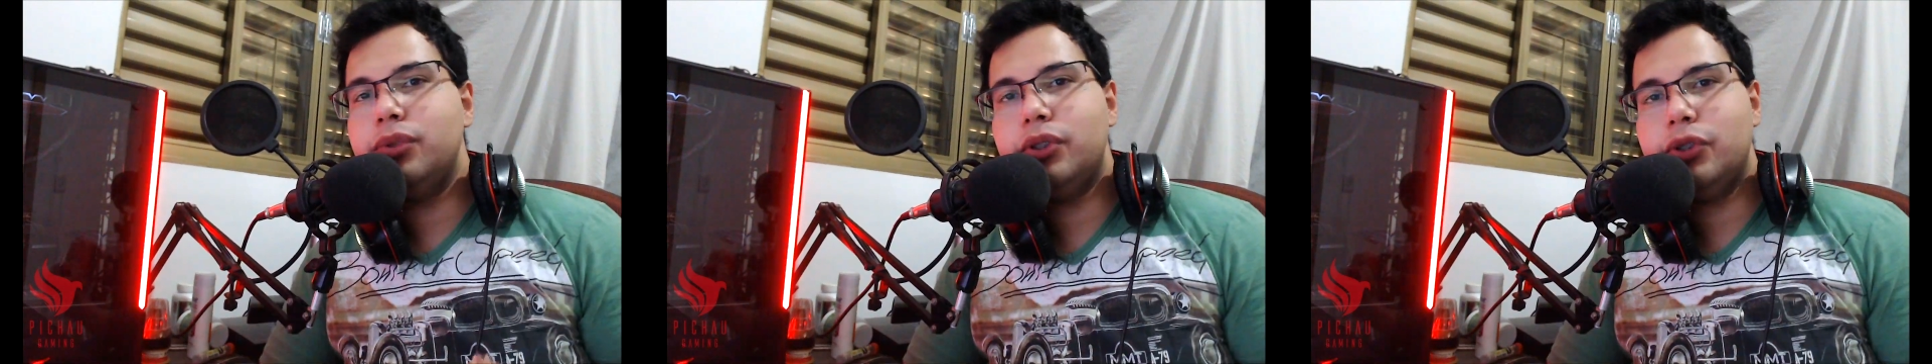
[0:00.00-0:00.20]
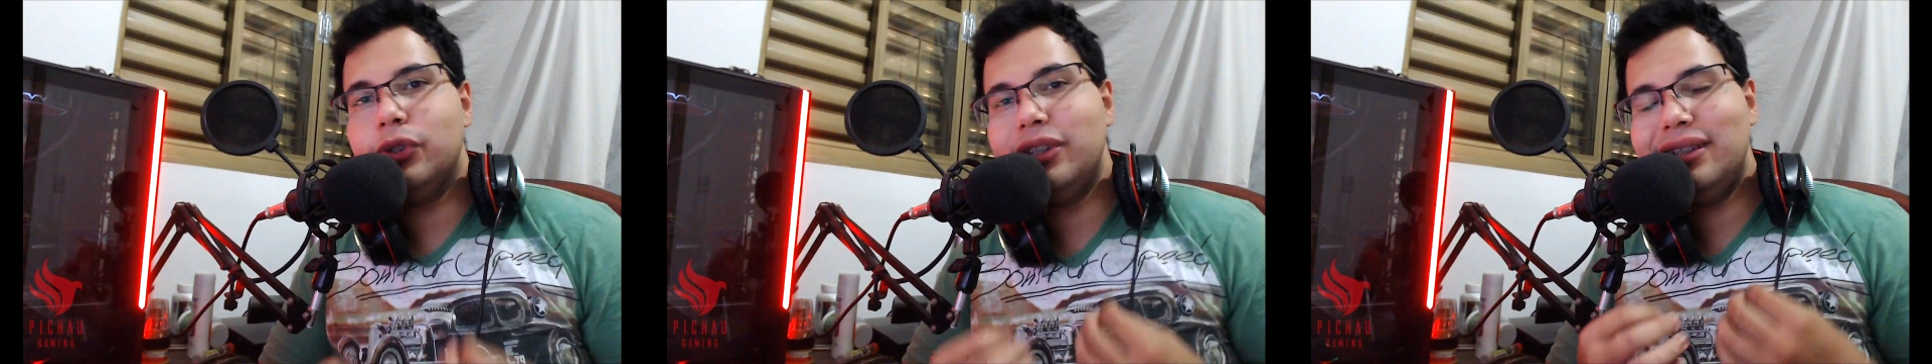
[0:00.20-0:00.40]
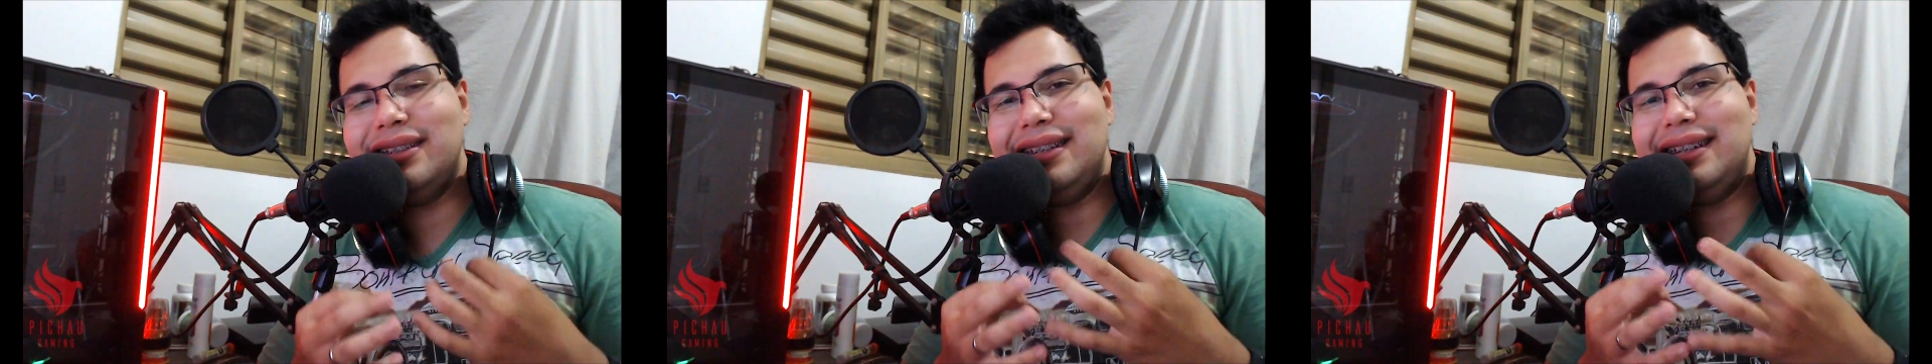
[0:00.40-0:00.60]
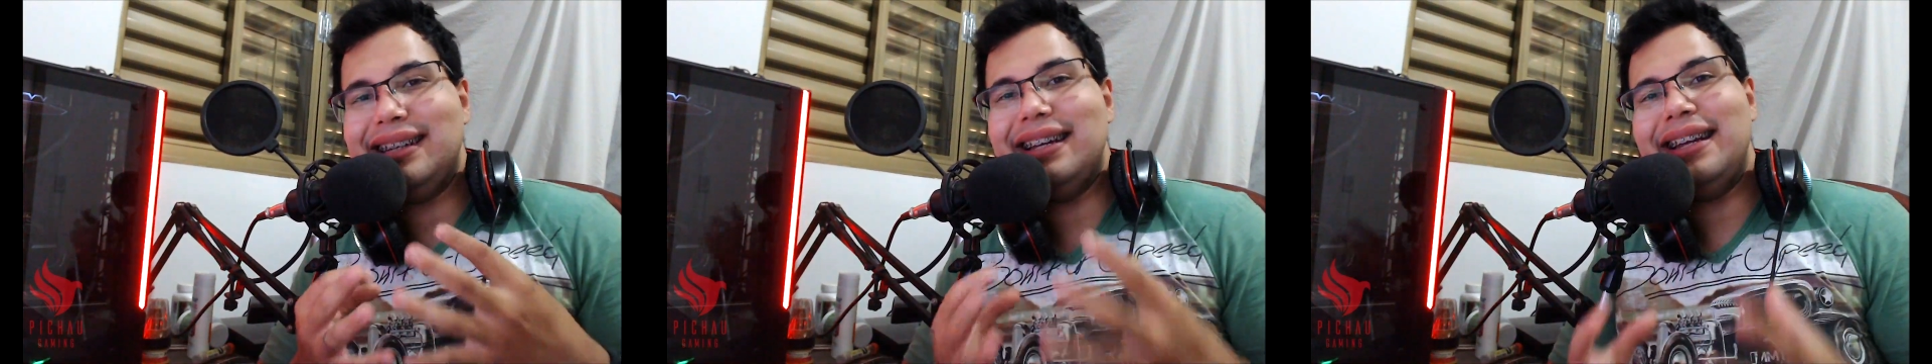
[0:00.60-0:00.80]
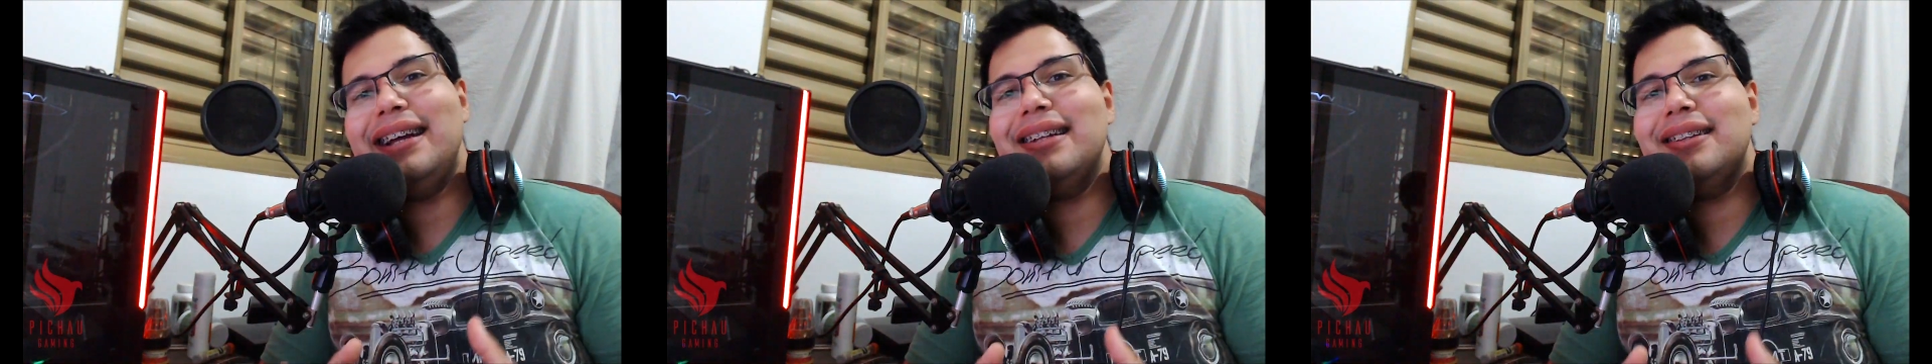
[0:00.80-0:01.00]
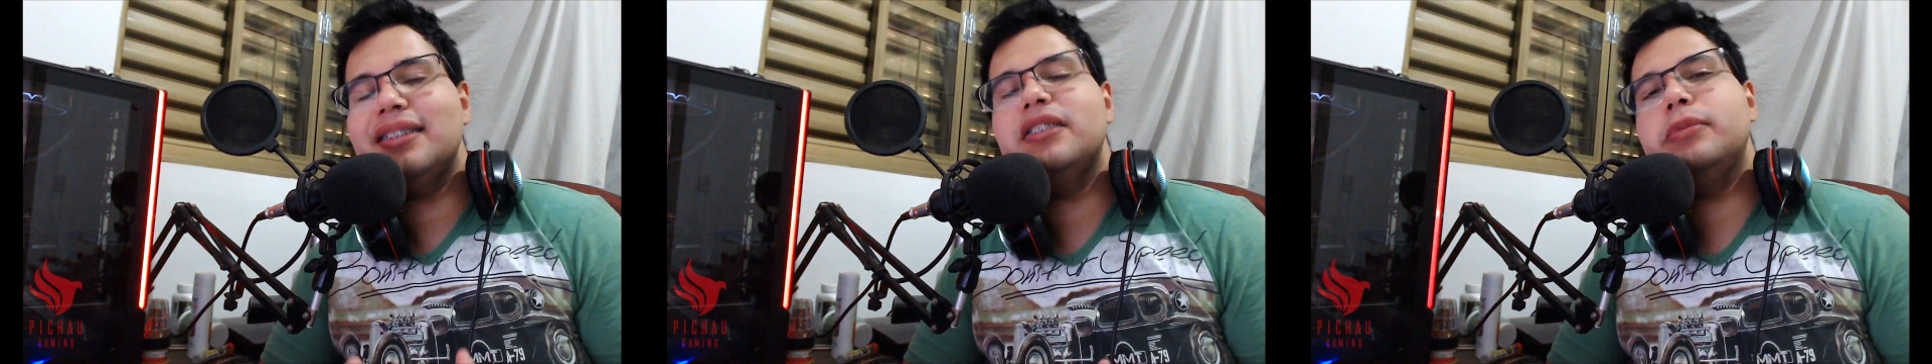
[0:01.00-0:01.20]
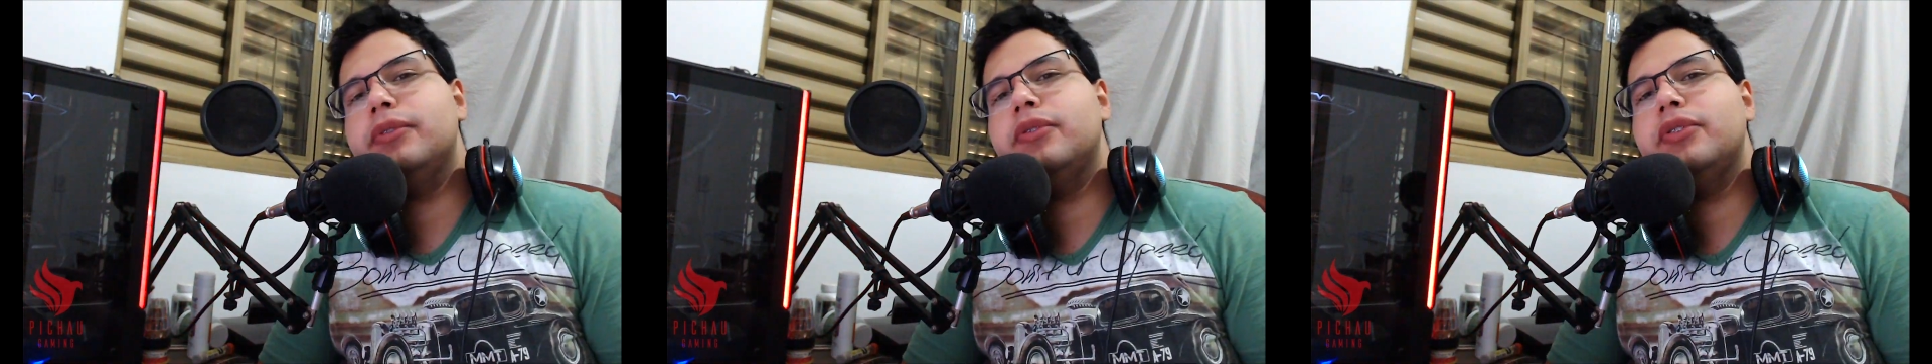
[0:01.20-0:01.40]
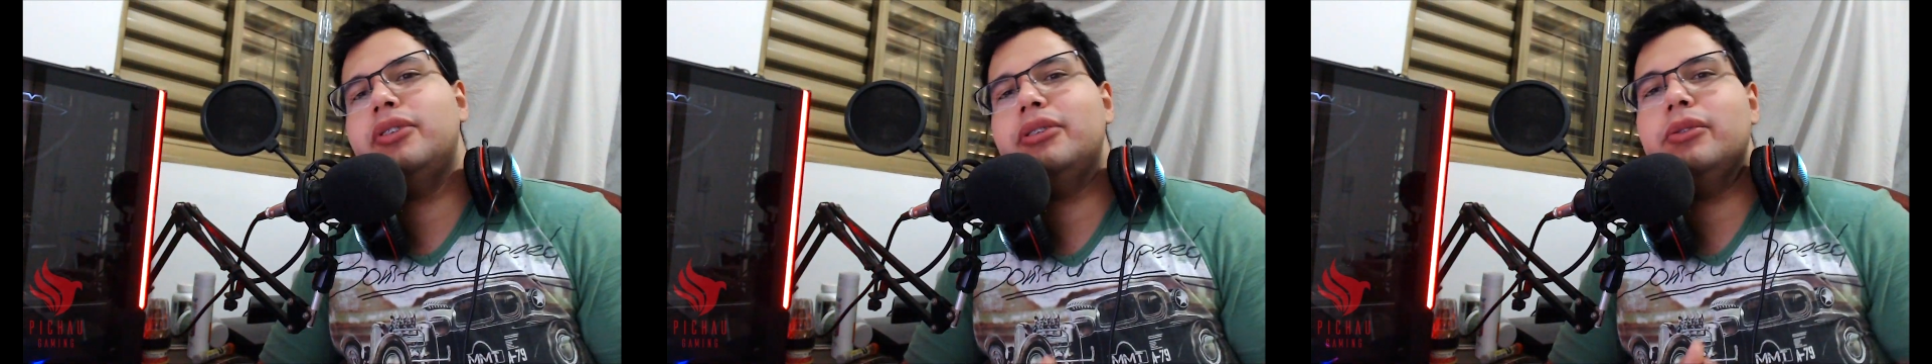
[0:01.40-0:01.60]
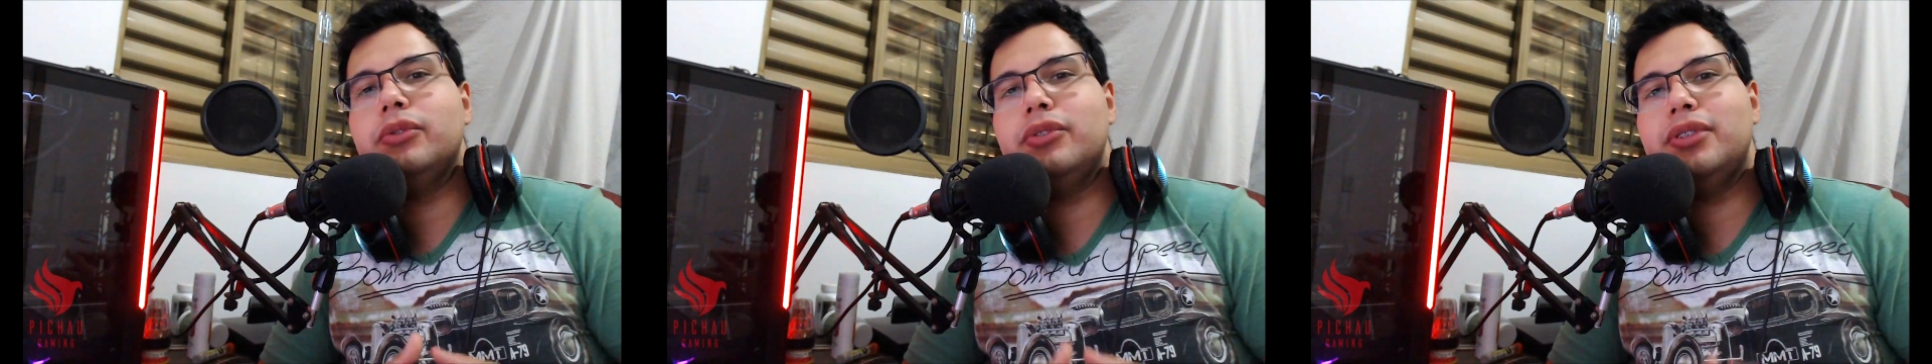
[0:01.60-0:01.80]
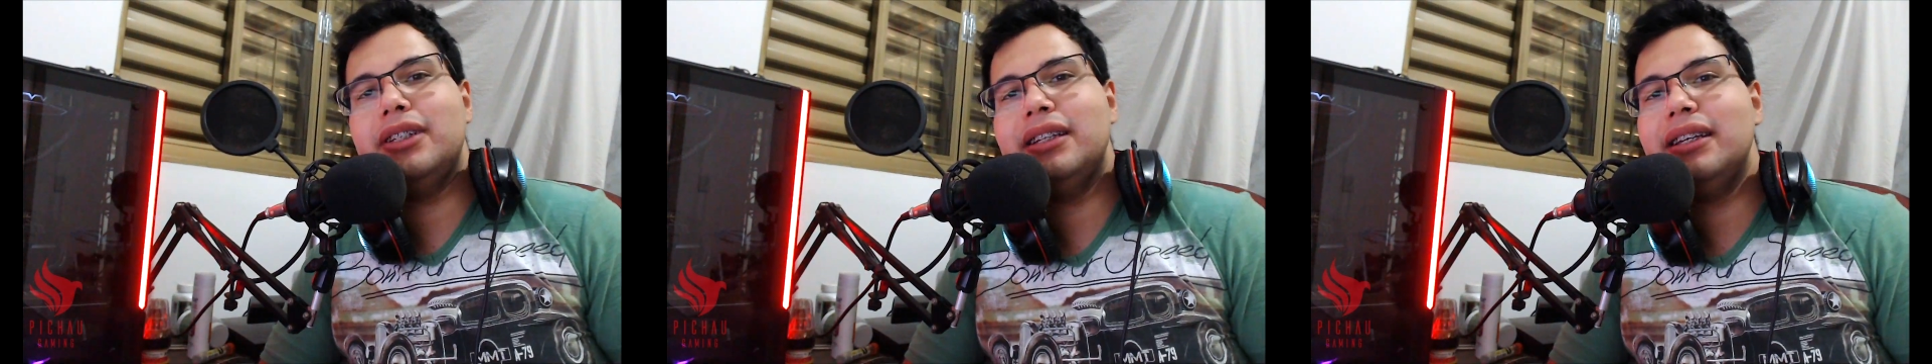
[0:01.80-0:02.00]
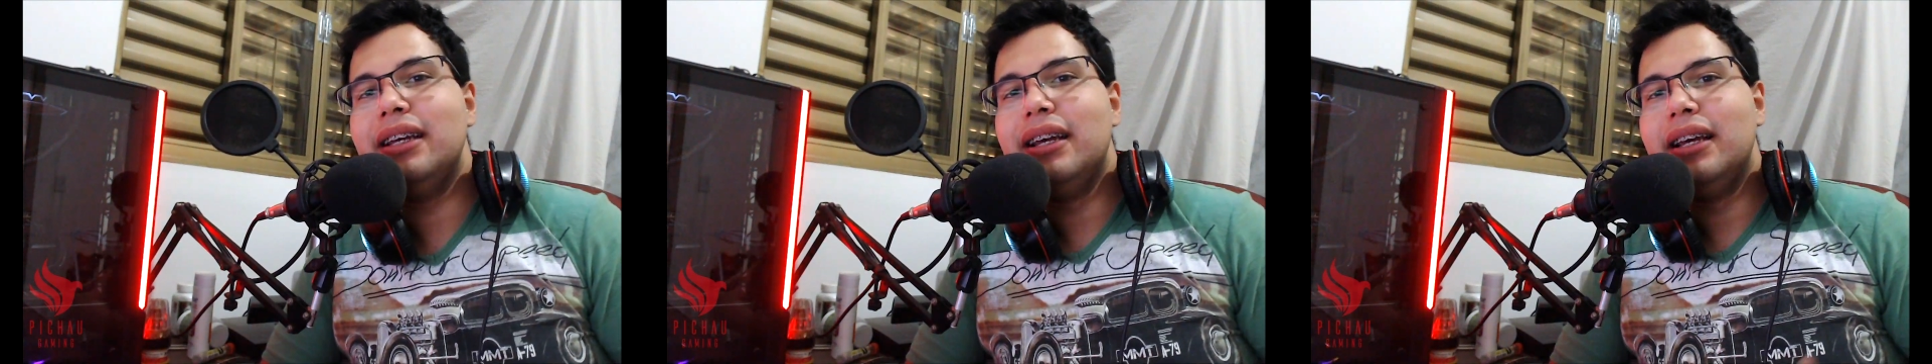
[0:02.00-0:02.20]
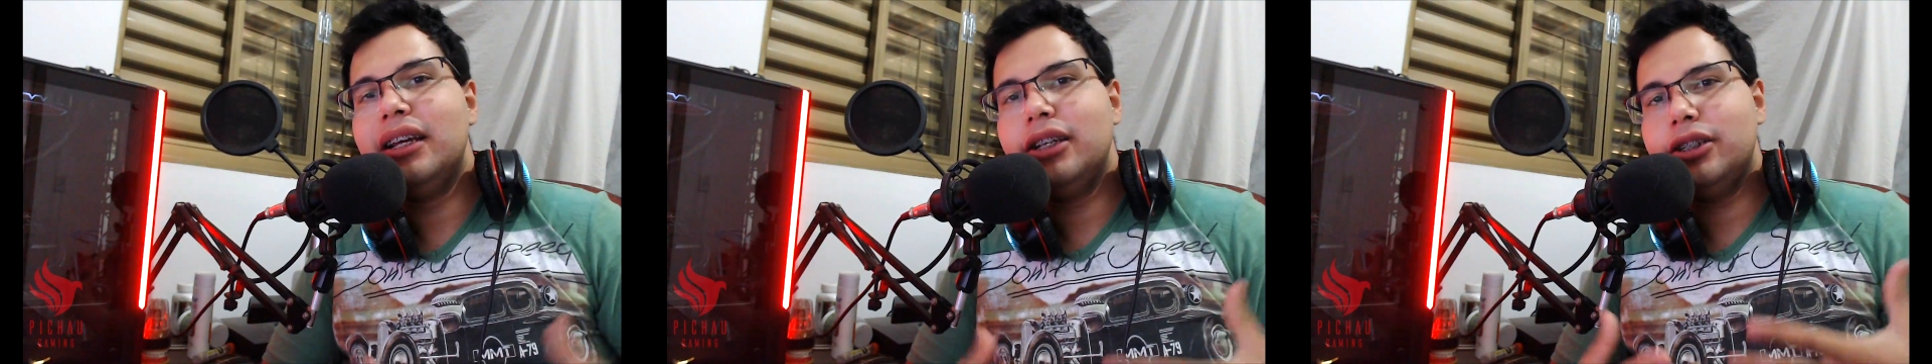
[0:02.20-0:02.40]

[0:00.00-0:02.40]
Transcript: missões secretas para você conseguir